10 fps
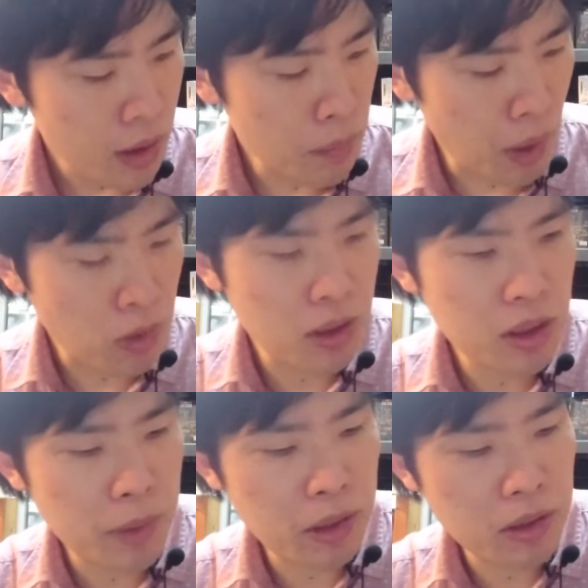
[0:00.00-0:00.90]
まあ、おす
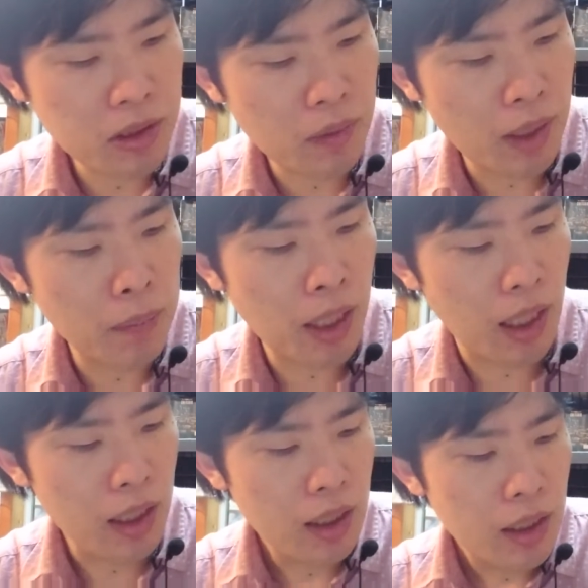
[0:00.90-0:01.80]
すめとしては、
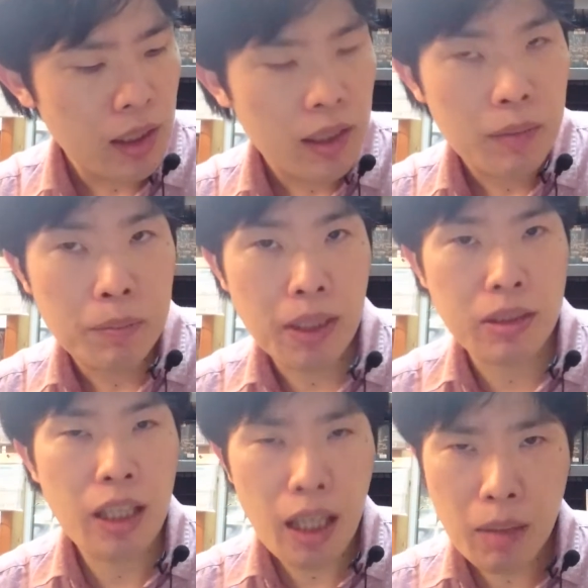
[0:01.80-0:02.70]
まあ、ま
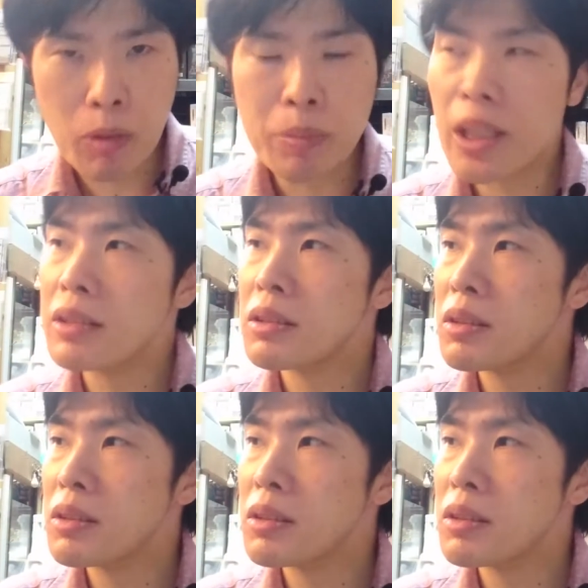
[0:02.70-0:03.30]
ずゲームをプレイす